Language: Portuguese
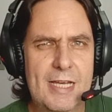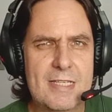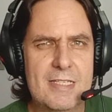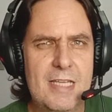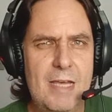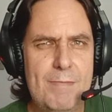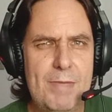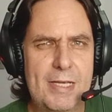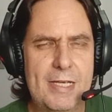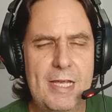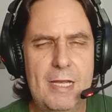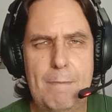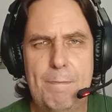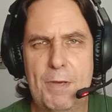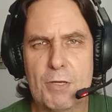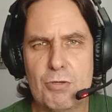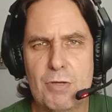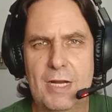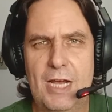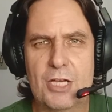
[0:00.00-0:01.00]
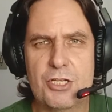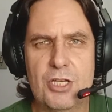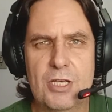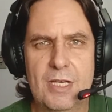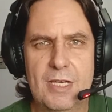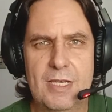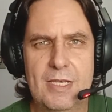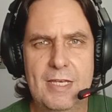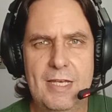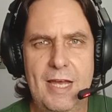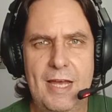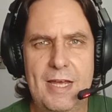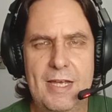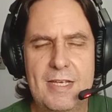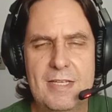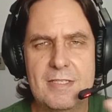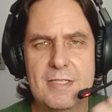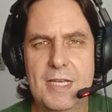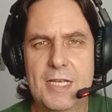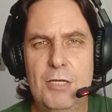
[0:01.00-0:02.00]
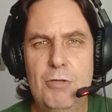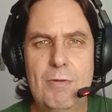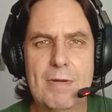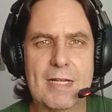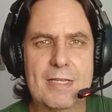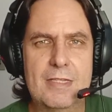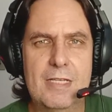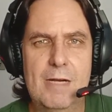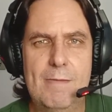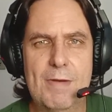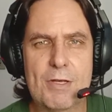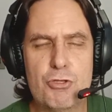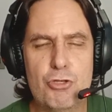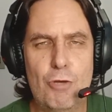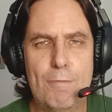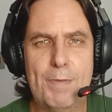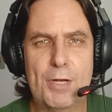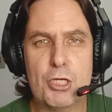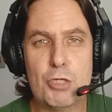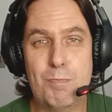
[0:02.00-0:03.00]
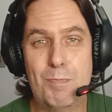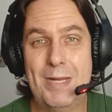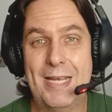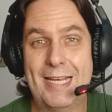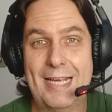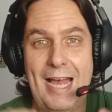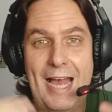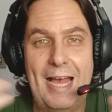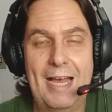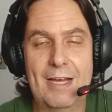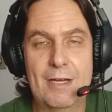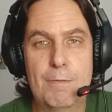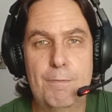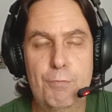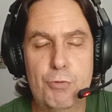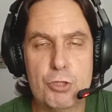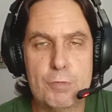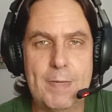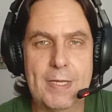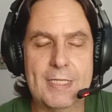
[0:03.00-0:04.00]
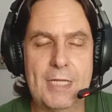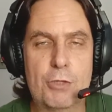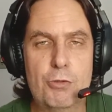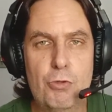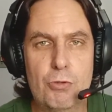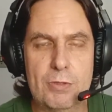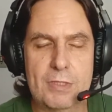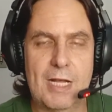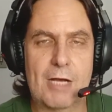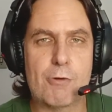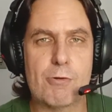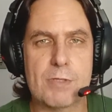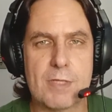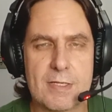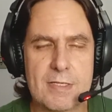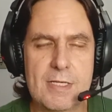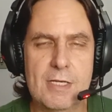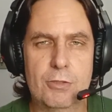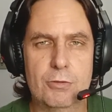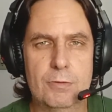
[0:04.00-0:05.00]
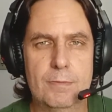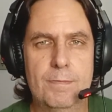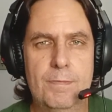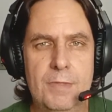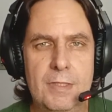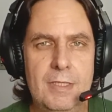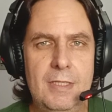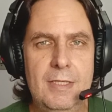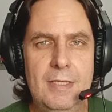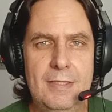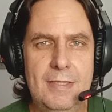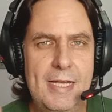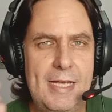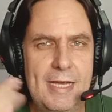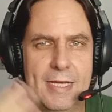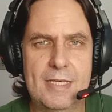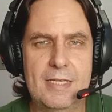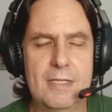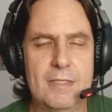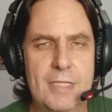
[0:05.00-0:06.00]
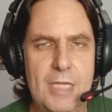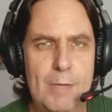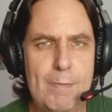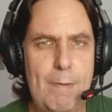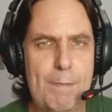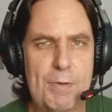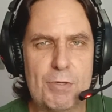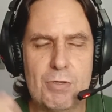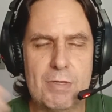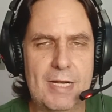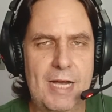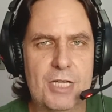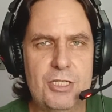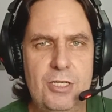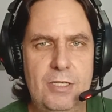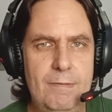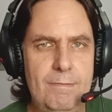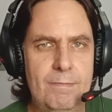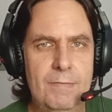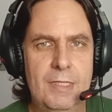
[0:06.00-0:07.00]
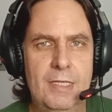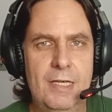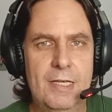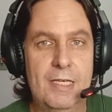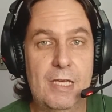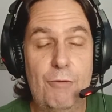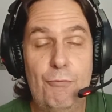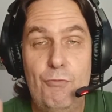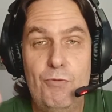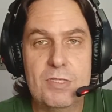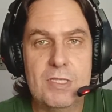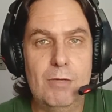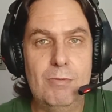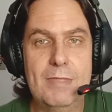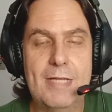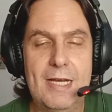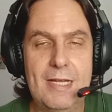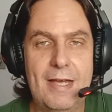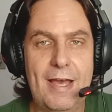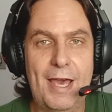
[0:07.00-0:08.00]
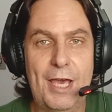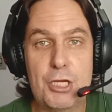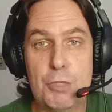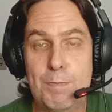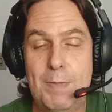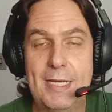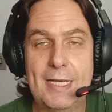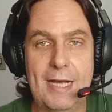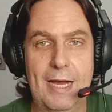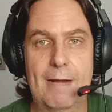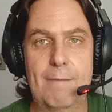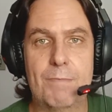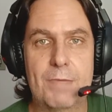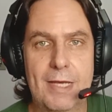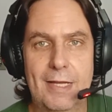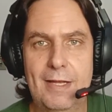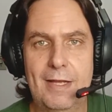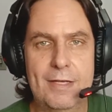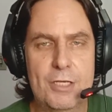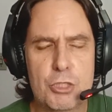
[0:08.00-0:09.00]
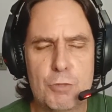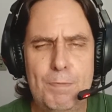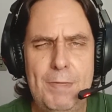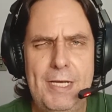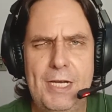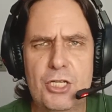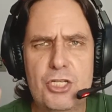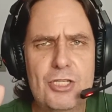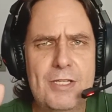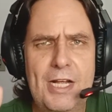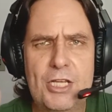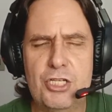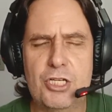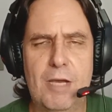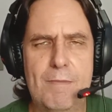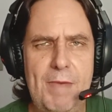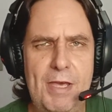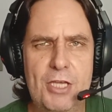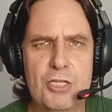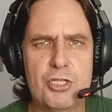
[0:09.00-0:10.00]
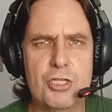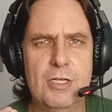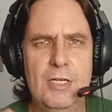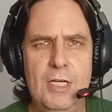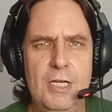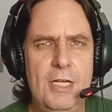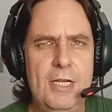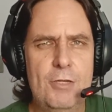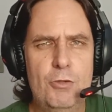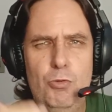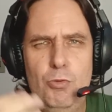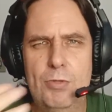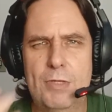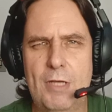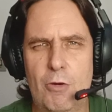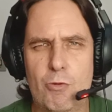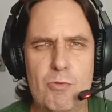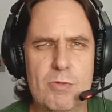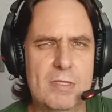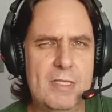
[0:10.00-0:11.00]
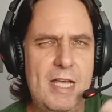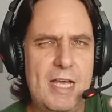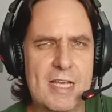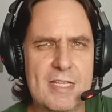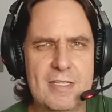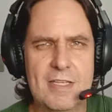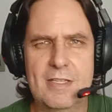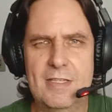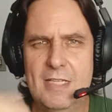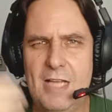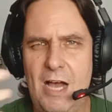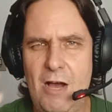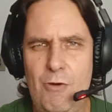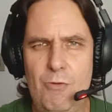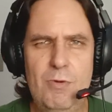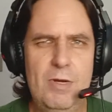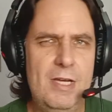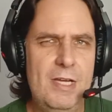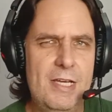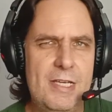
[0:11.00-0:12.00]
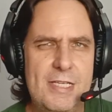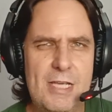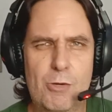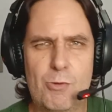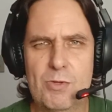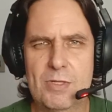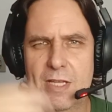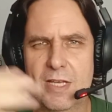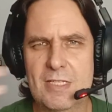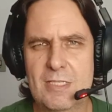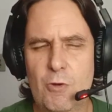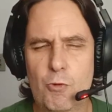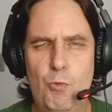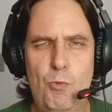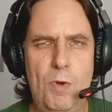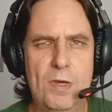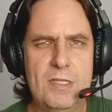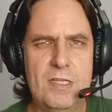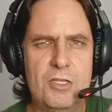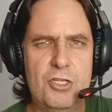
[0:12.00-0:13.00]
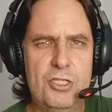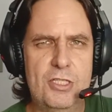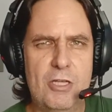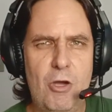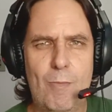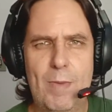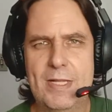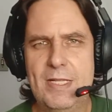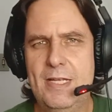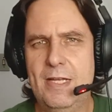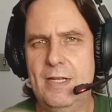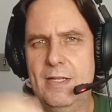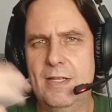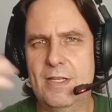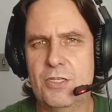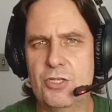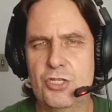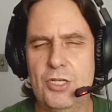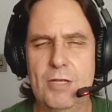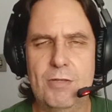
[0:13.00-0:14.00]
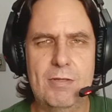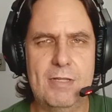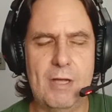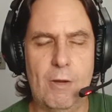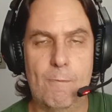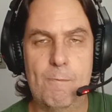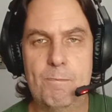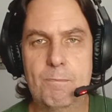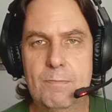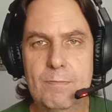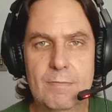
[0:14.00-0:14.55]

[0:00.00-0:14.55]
é, sabe aquele personagem que é inserido na trama só para explicar para o espectador o que está acontecendo? Tem aqui, tem uma personagem que a função dela é explicar. Ela explica didaticamente tudo o que acontece e tal, e acontece tal coisa de tal maneira, desse jeito e tal.